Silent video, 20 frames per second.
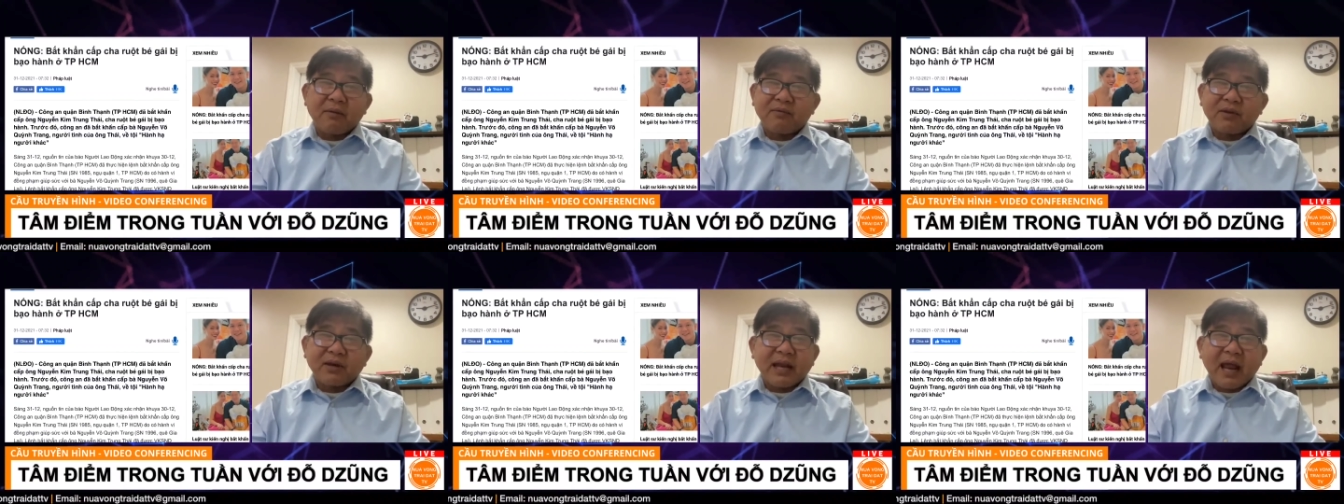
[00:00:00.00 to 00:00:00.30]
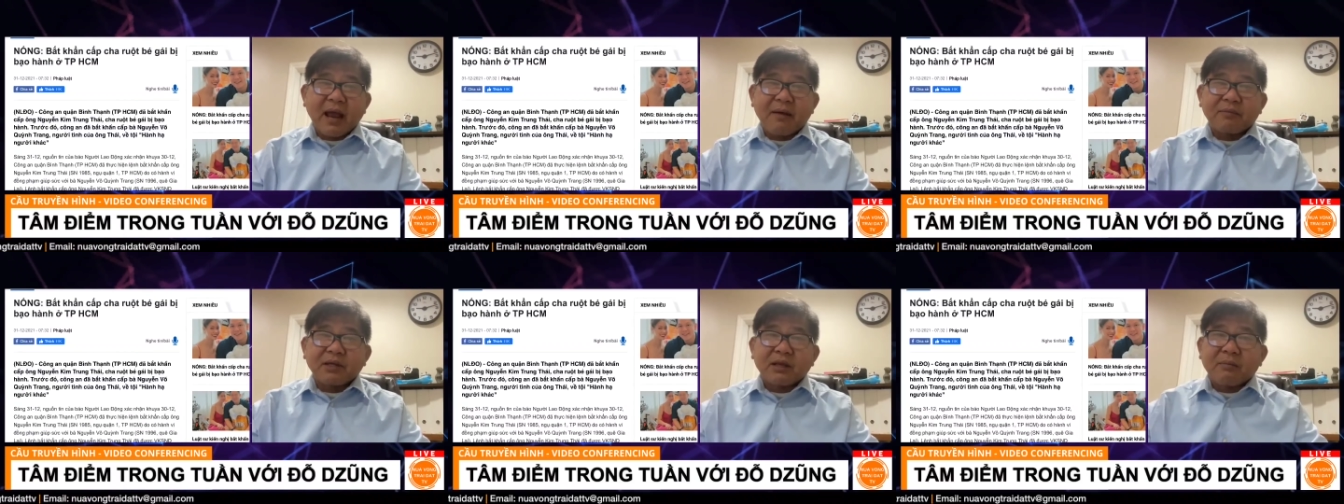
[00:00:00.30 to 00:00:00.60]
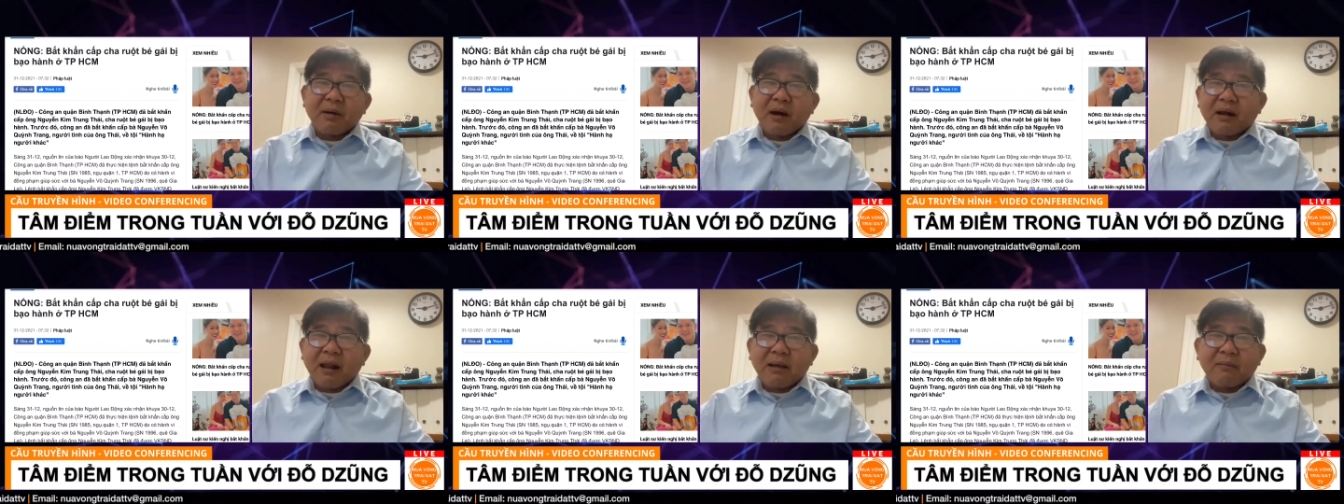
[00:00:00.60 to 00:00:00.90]
bởi Việt Nam
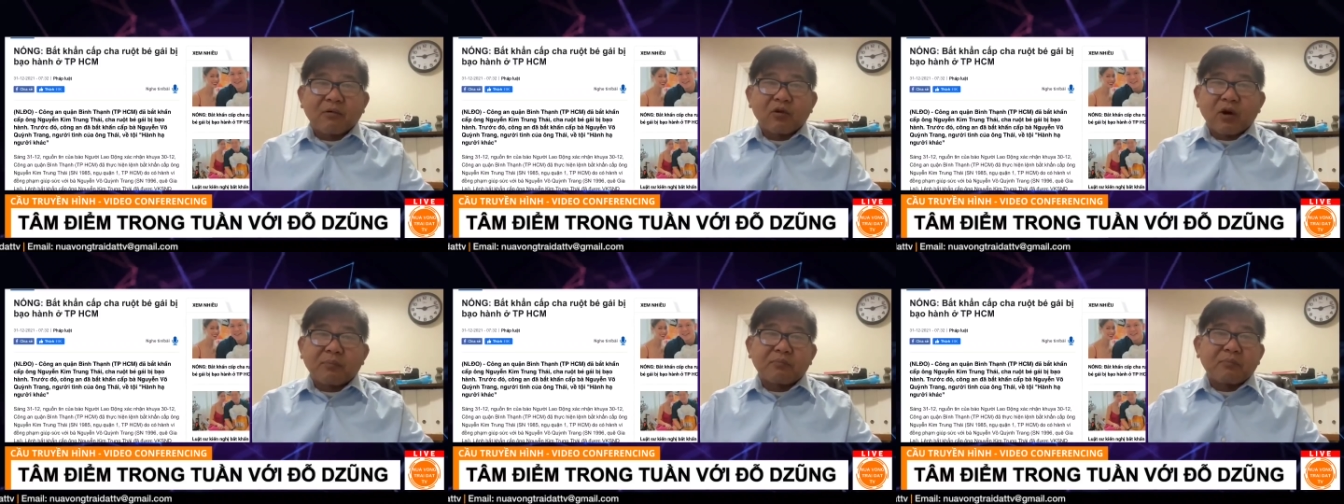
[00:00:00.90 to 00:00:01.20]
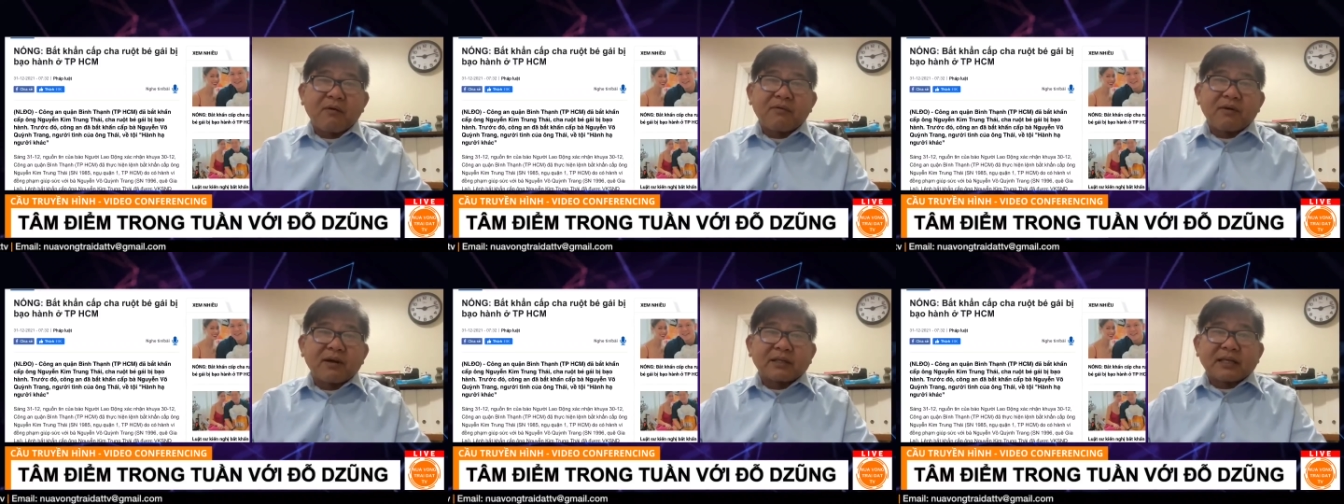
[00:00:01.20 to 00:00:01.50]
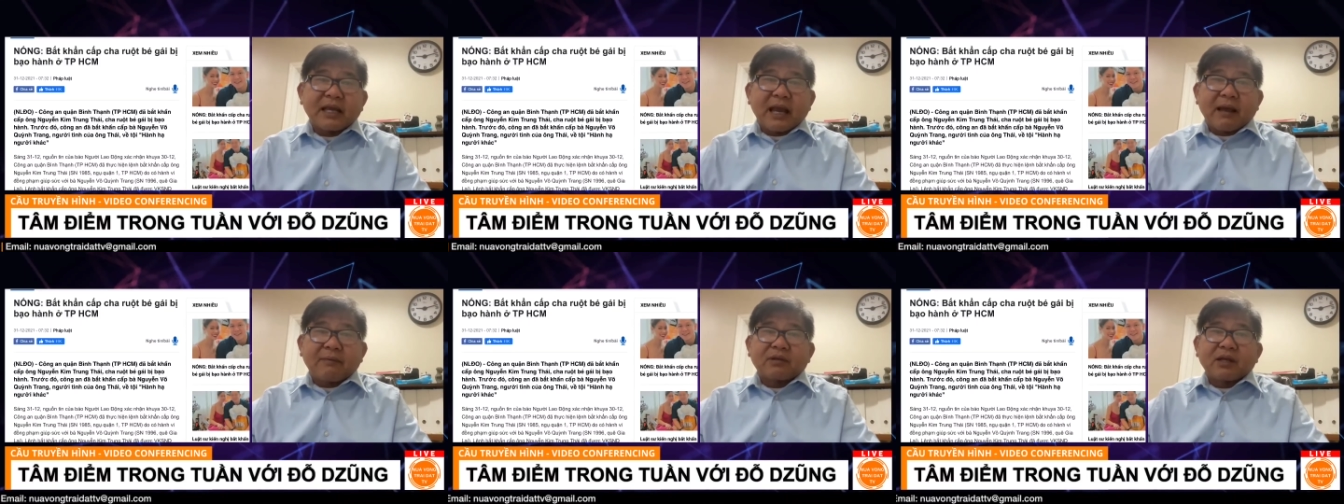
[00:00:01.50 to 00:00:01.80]
bây giờ bảo làm có luật bảo vệ
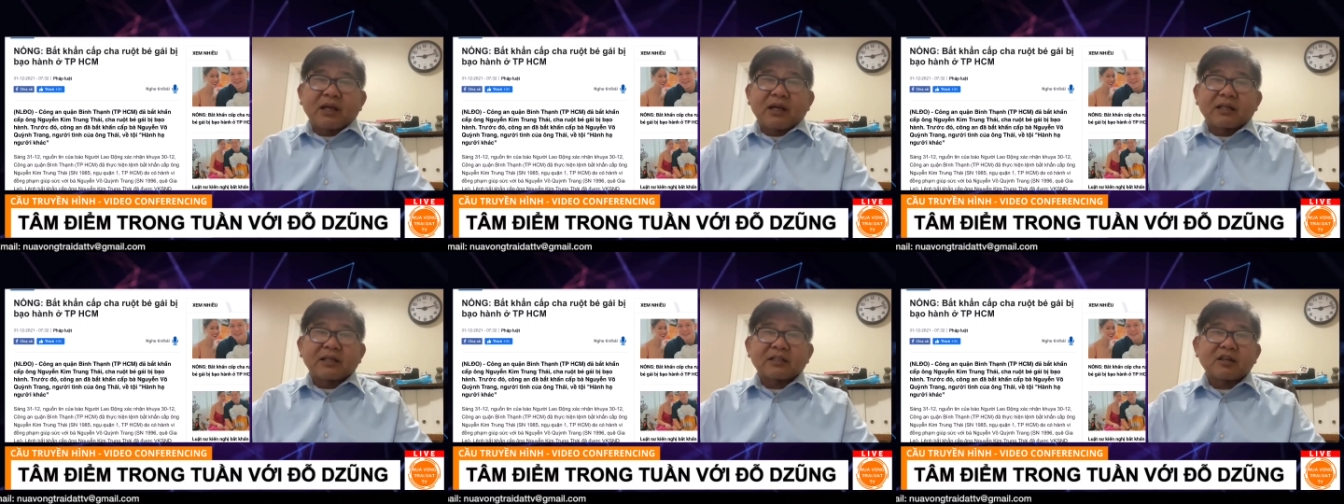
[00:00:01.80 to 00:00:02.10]
trẻ em thì